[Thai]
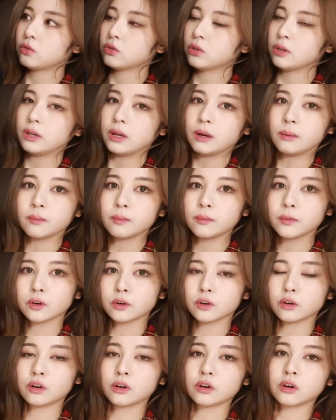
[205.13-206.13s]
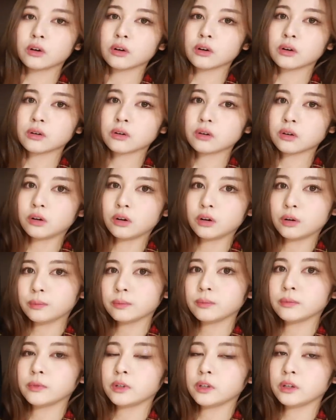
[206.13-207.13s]
สีดำแล้วก็ครอป
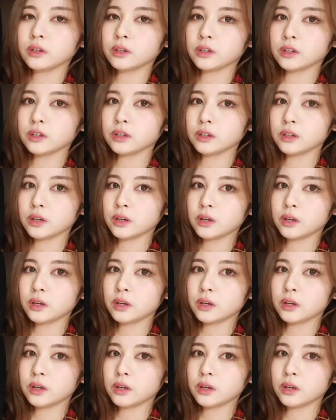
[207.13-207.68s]
อย่างนี้